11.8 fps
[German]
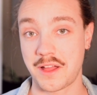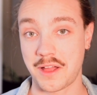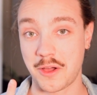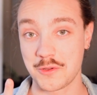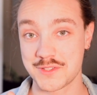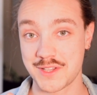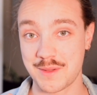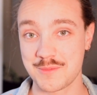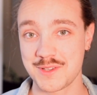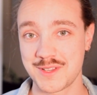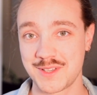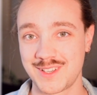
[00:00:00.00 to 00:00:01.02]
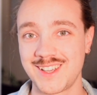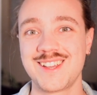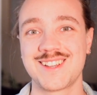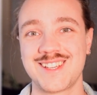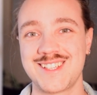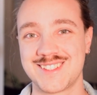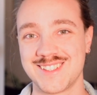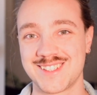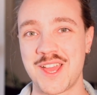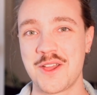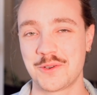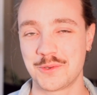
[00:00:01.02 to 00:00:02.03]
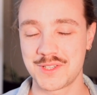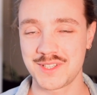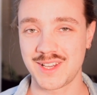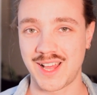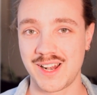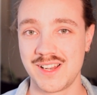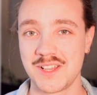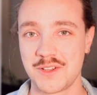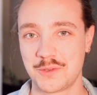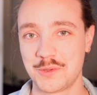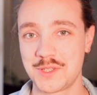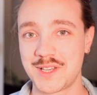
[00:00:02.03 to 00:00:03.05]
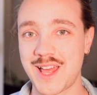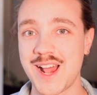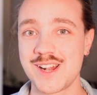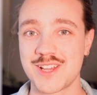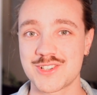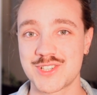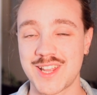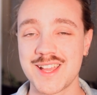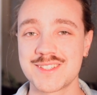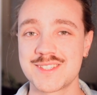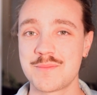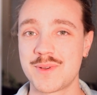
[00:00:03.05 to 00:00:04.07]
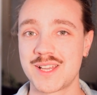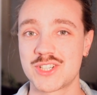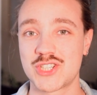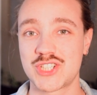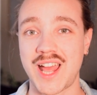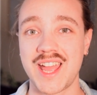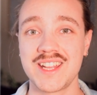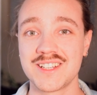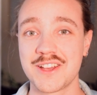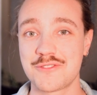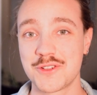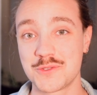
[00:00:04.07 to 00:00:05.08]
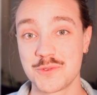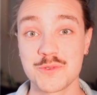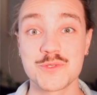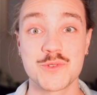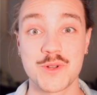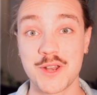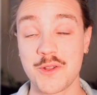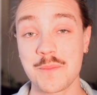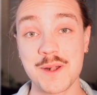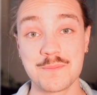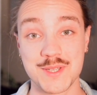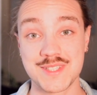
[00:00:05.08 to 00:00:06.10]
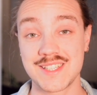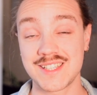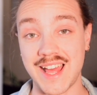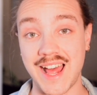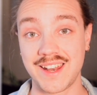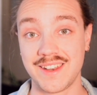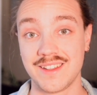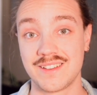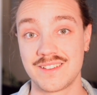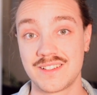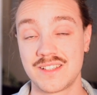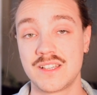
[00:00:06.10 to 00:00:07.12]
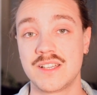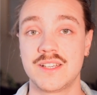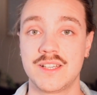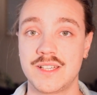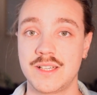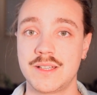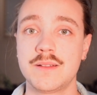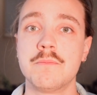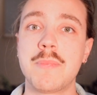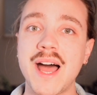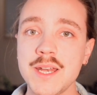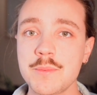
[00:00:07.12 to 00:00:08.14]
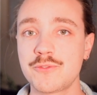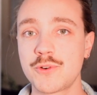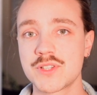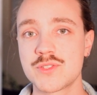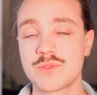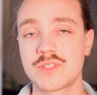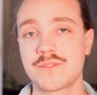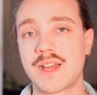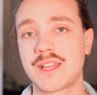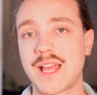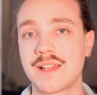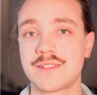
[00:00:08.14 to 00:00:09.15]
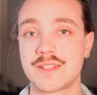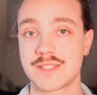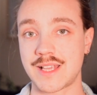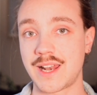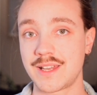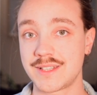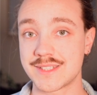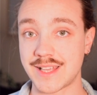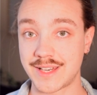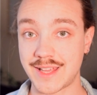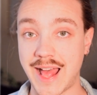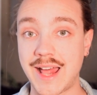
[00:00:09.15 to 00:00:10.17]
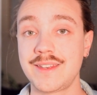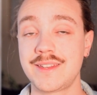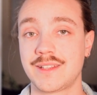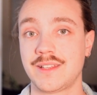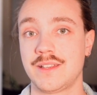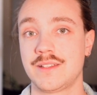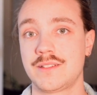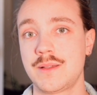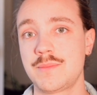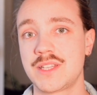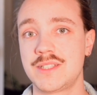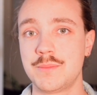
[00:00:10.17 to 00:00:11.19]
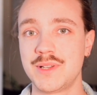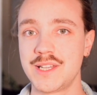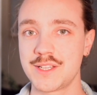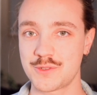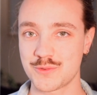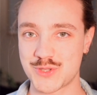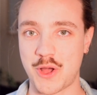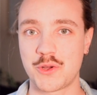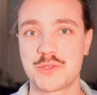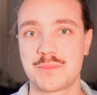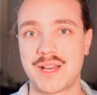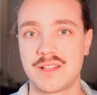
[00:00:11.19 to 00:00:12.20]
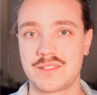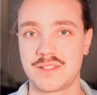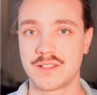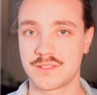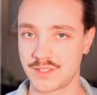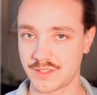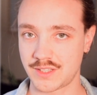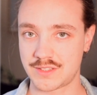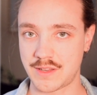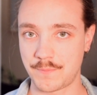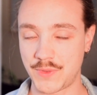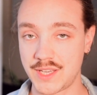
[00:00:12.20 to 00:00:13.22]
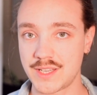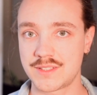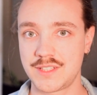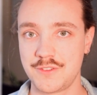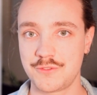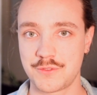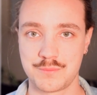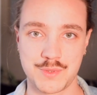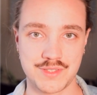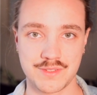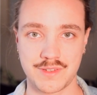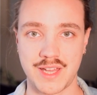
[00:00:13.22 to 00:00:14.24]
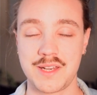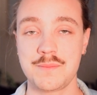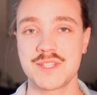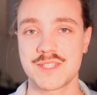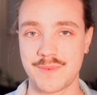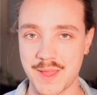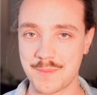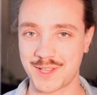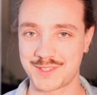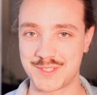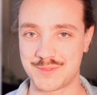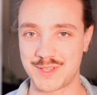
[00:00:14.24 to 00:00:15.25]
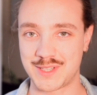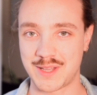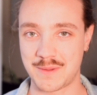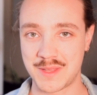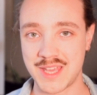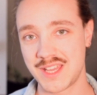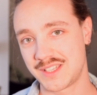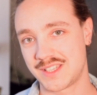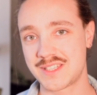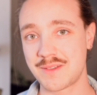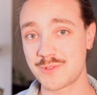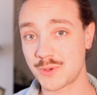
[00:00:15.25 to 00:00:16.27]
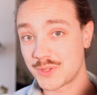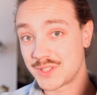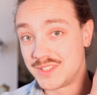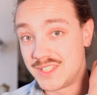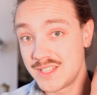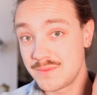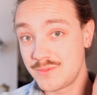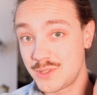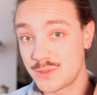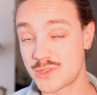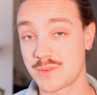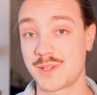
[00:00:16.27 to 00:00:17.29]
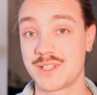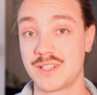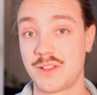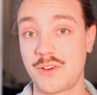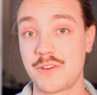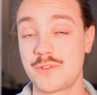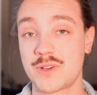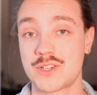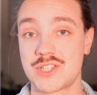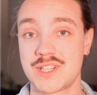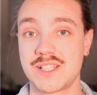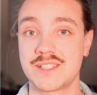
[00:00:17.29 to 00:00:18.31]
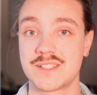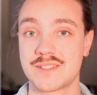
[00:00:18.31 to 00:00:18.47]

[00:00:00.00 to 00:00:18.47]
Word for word: Ausnahme? Richtig, Rodinal. Rodinal, da steigt sie bei steigender Verdünnung sogar nochmal ein bisschen an. Meine bevorzugte Variante ist allerdings eine andere, nämlich die Belichtungsautomatik direkt im Negativ mit einem 2 Zweibad-Entwickler. Das haben wir euch in diesem Video schon mal genauer vorgestellt.